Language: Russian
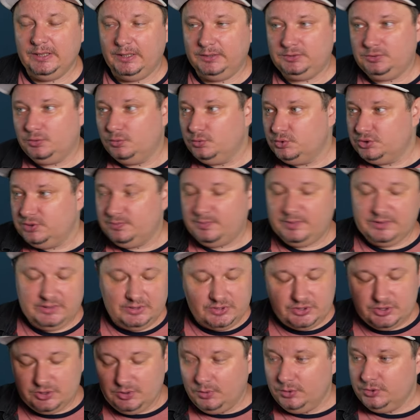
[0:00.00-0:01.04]
А то уже
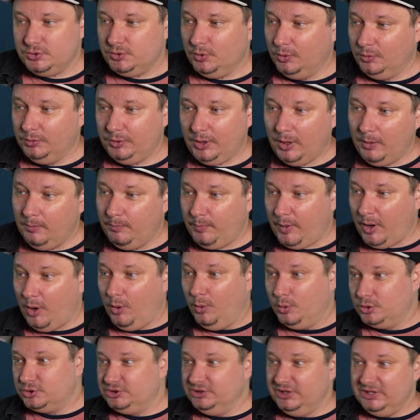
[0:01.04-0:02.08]
понеслось. Он там
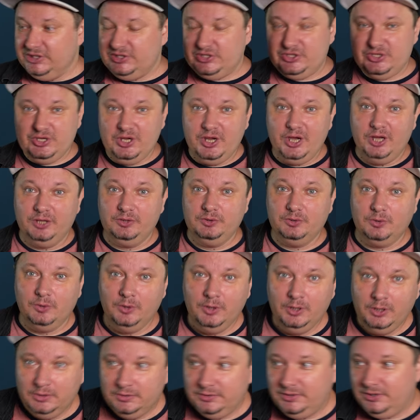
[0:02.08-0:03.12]
похож на Сенну,
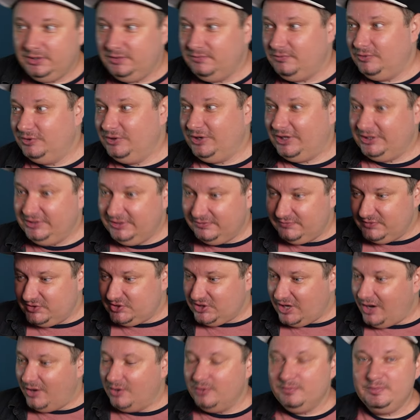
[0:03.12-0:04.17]
да его надо в
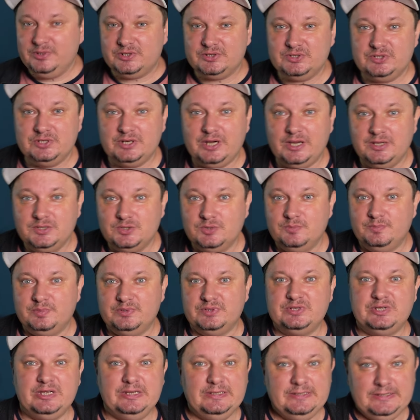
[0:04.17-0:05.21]
Заубер сразу
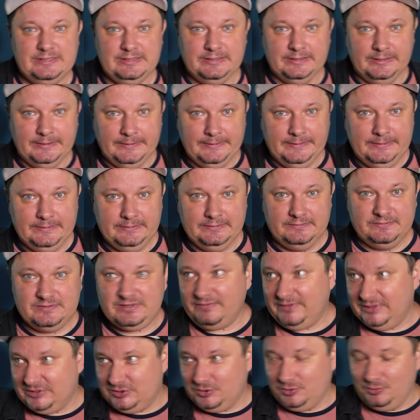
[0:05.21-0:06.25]
посадить, в
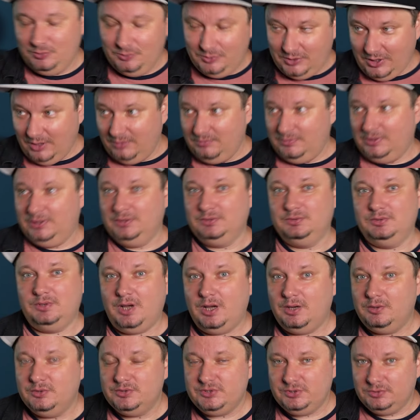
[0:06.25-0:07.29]
заводскую команду
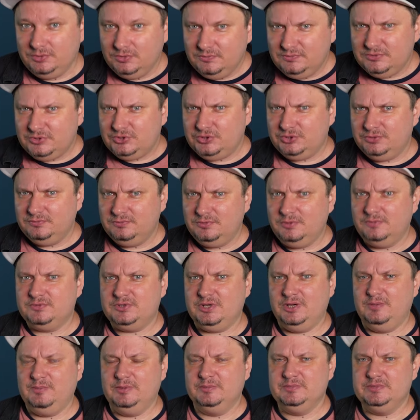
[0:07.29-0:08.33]
Ауди. Ну вы чего в
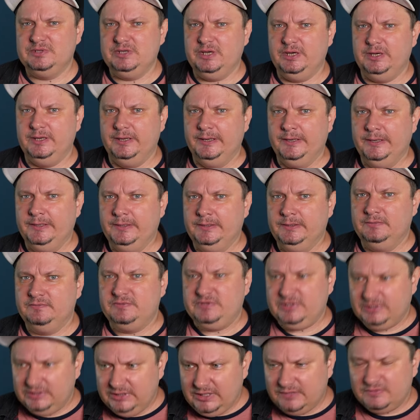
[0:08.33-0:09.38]
самом деле?
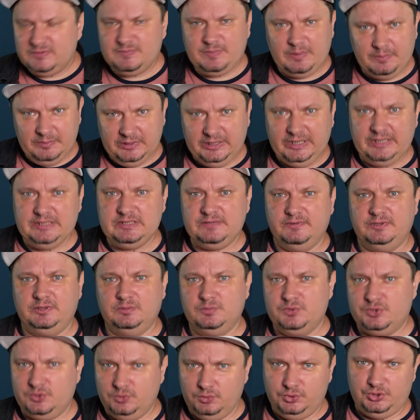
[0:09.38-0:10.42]
Всегда вспоминайте в
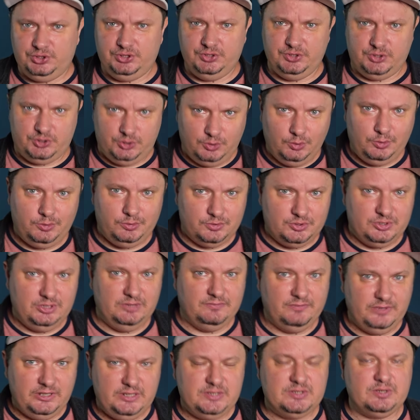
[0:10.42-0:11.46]
этом случае историю с
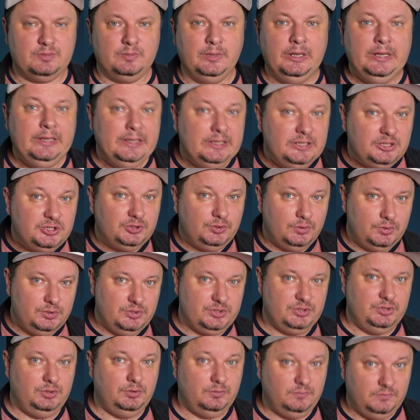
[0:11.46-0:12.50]
Девризом и что из
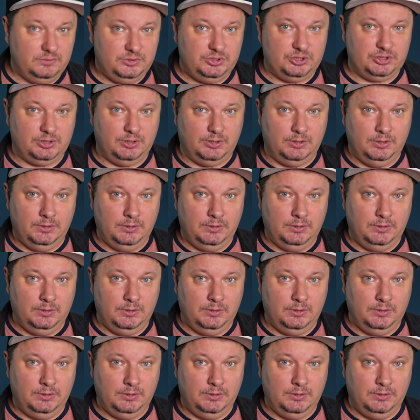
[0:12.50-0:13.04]
нее вышло.